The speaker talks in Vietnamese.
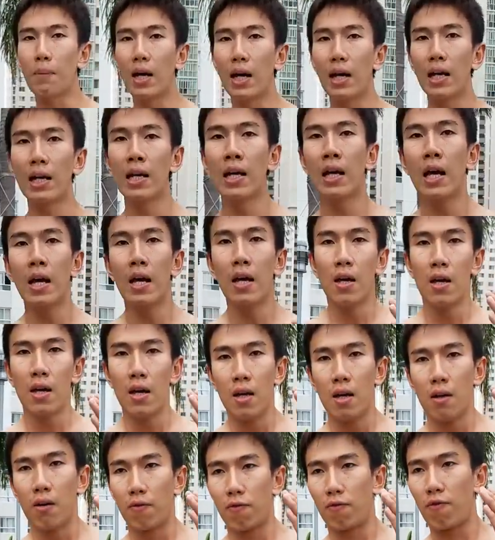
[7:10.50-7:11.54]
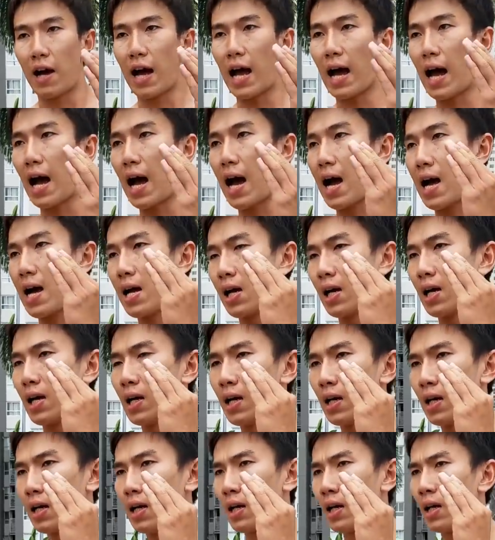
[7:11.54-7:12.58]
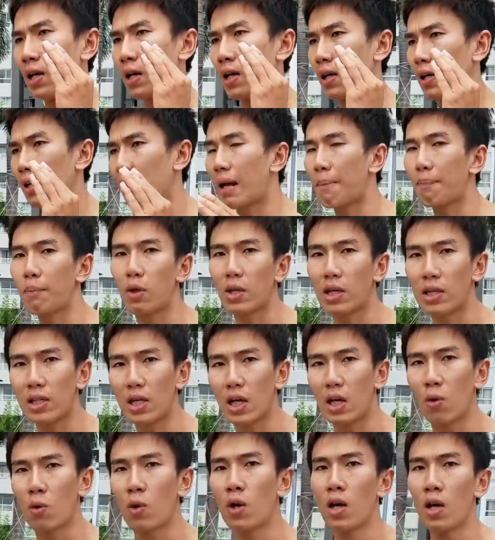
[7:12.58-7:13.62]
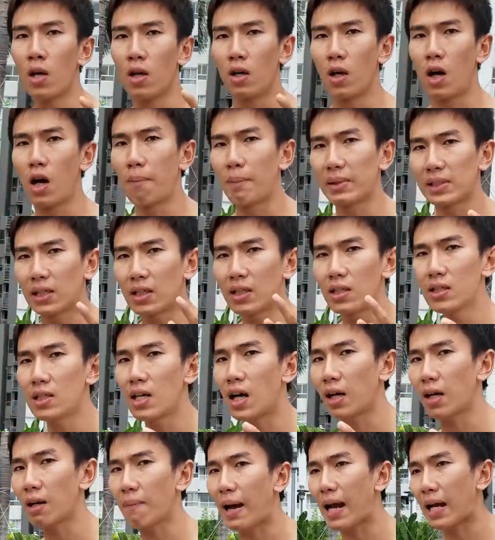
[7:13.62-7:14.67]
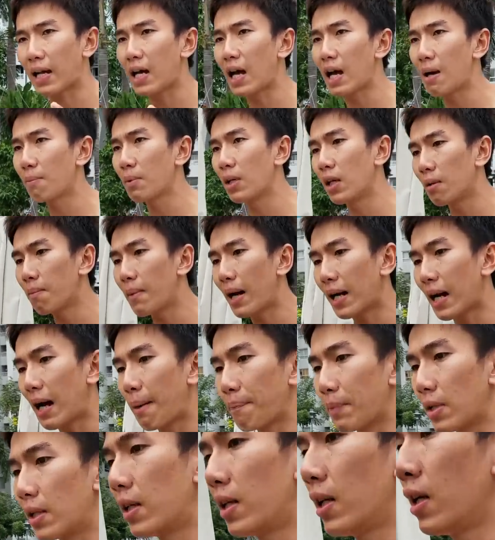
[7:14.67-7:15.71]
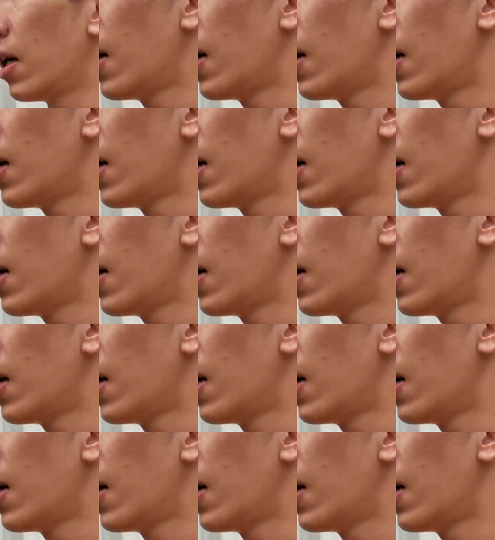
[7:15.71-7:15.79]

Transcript: lý và tập luyện nhiều rồi mình sẽ hướng dẫn các bạn thêm những bài tập nữa